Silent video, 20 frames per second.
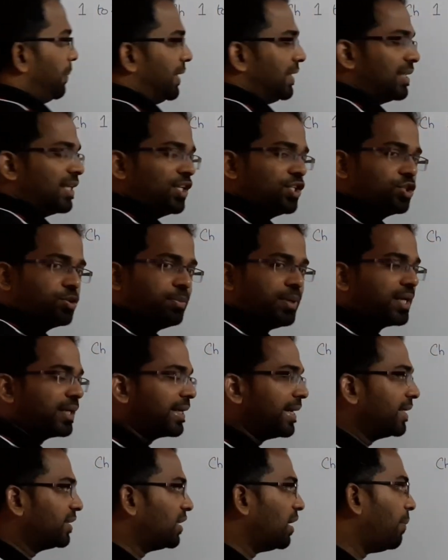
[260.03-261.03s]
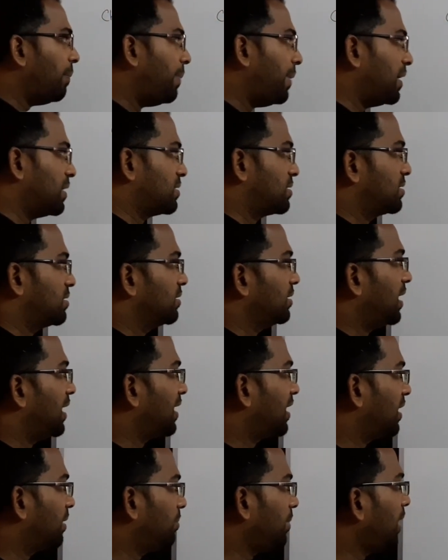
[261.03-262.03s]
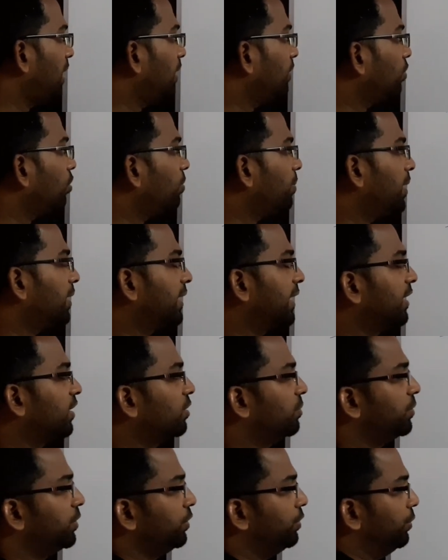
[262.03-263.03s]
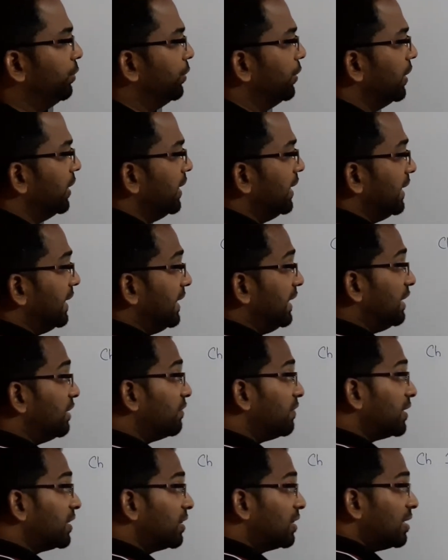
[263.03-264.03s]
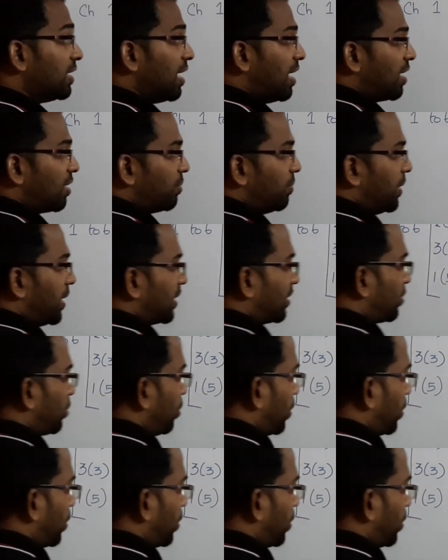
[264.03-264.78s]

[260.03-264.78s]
பதினஞ்சு மார்க் எடுத்தால் பாஸ் ஆனால் நம்மளால் எவ்வளோ மார்க் எடுக்க முடியும் இருபத்தி ஆறு மார்க்